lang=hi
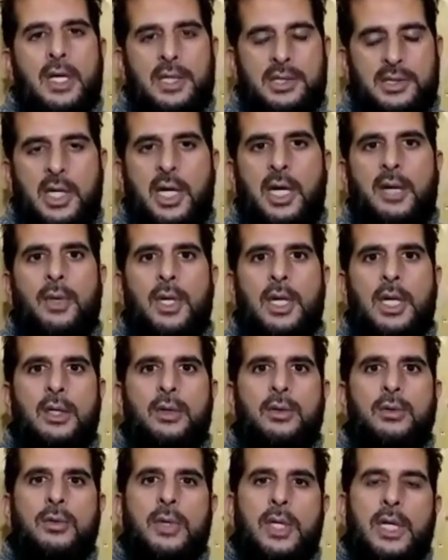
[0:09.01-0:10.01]
अस्सलाम
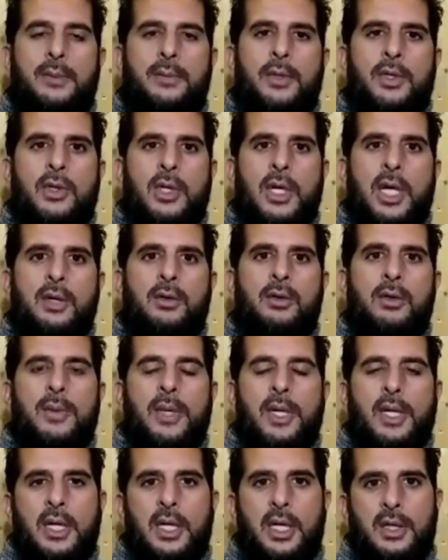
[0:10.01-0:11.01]
वालेकुम वरहमतुल्लाहि
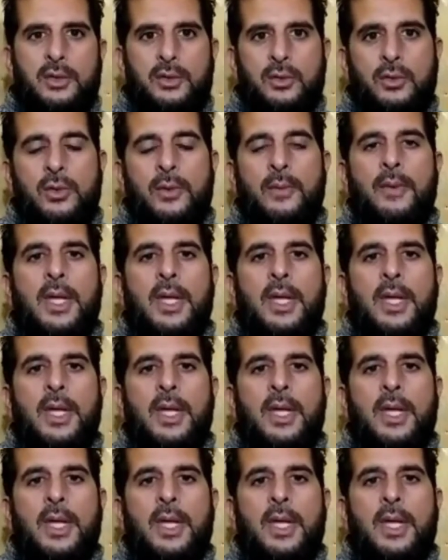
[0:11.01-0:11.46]
वबरकू